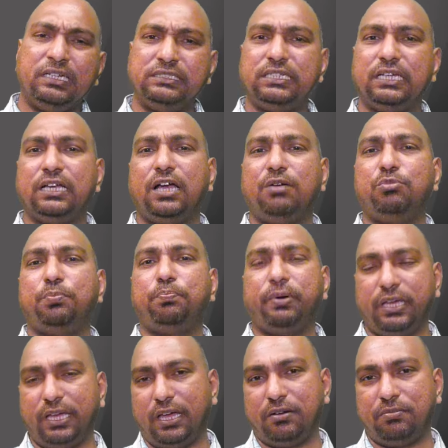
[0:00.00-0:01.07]
నిజంగా
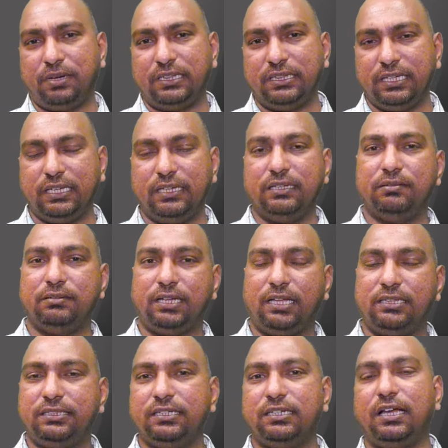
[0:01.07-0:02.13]
ముప్పై ఆరు మంది
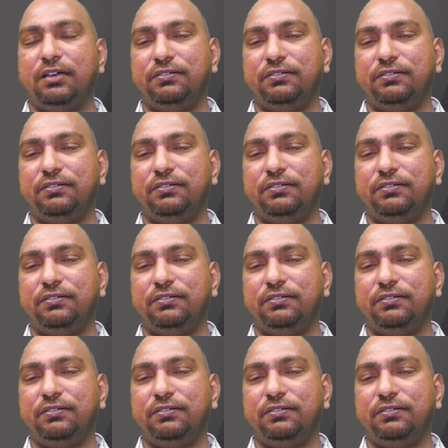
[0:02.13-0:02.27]
హత్య